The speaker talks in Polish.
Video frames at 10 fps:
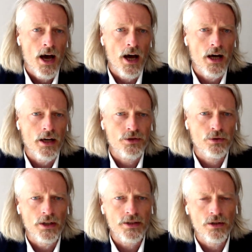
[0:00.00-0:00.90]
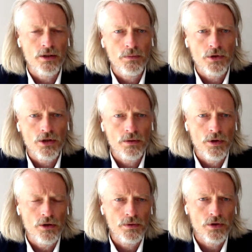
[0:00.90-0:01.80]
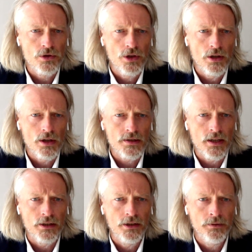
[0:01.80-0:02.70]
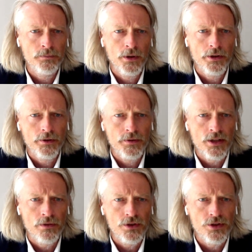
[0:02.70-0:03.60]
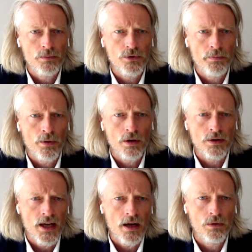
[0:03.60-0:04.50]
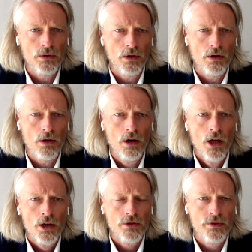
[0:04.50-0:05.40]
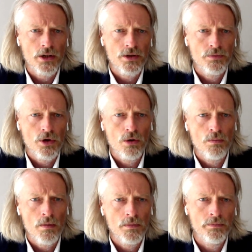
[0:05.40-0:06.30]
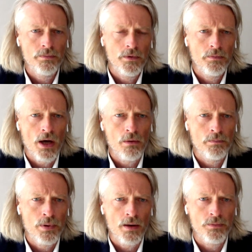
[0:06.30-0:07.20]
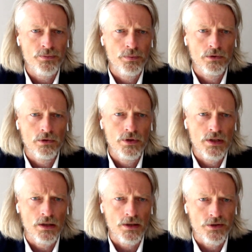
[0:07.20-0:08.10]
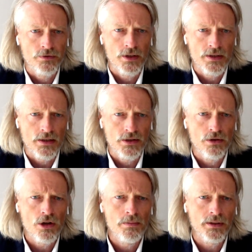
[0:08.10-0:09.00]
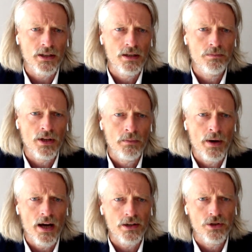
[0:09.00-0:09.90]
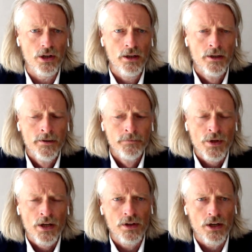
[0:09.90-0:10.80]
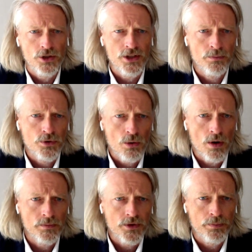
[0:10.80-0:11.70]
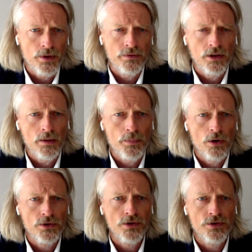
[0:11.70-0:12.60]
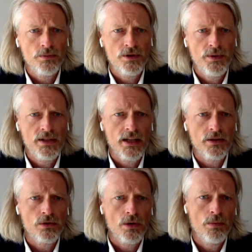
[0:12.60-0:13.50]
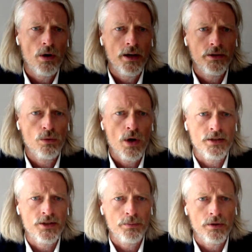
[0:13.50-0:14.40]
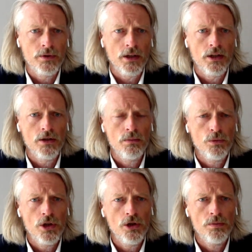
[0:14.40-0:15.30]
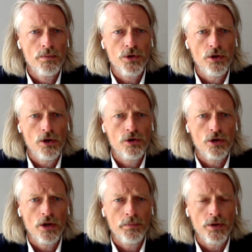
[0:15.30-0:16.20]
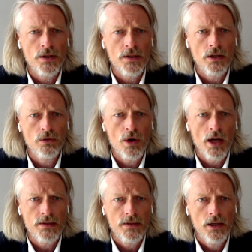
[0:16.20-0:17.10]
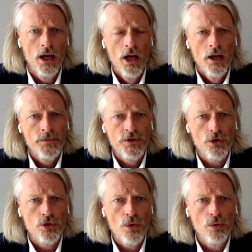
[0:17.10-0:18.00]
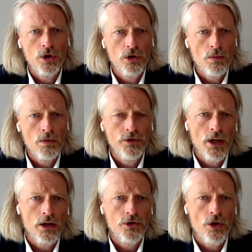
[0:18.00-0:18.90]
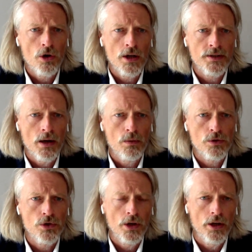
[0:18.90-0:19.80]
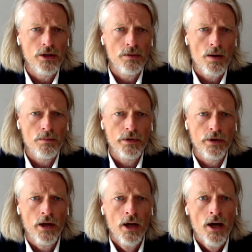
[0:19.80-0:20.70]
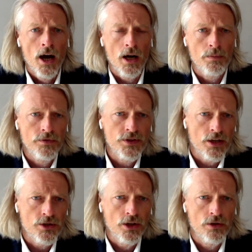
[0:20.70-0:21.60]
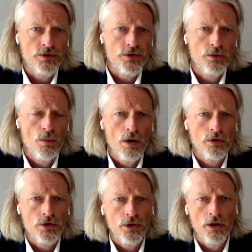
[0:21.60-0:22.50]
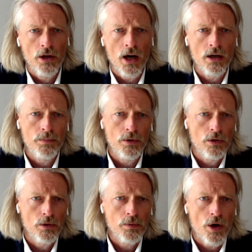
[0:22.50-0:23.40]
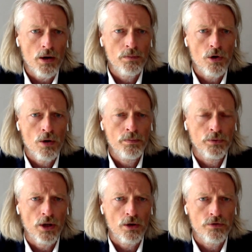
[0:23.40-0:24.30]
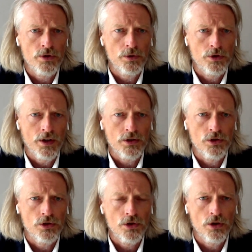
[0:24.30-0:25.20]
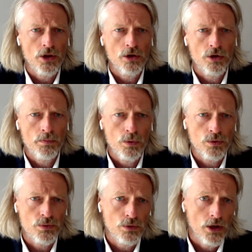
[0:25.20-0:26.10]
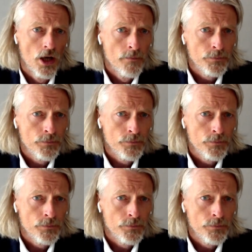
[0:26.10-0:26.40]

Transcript: A z drugiej strony myślę, że mieliśmy do czynienia z takim zjawiskiem, że pokazało to, że w dalszym ciągu mamy białe plamy z punktu widzenia cyfryzacji. No chyba takim najbardziej wyrazistym przykładem, co prawda nie pochodzącym z biznesu, to była edukacja, prawda? Kiedy musieliśmy przenieść e, proces edukacji ze szkół do domów i nagle się okazało, że nie mamy albo wystarczających łączy, albo, albo komputerów, żeby świadczyć e, tego typu usługi.